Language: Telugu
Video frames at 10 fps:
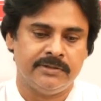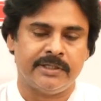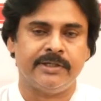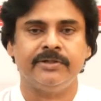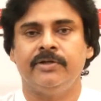
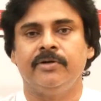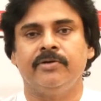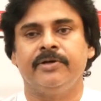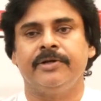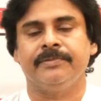చక్కటి నీళ్లు
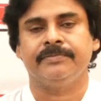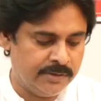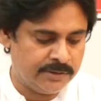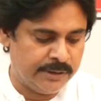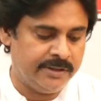ఉన్నాయి
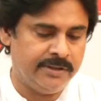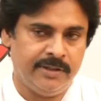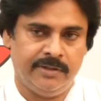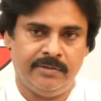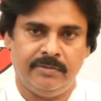సో
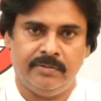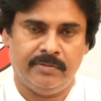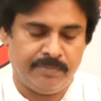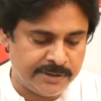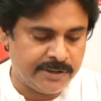ఇది
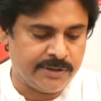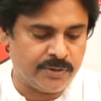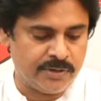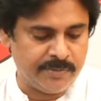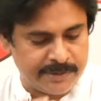పంచాయతీ
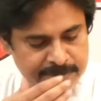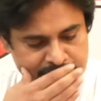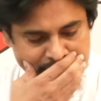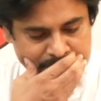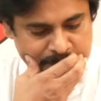రోడ్ల
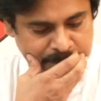పరిస్థితి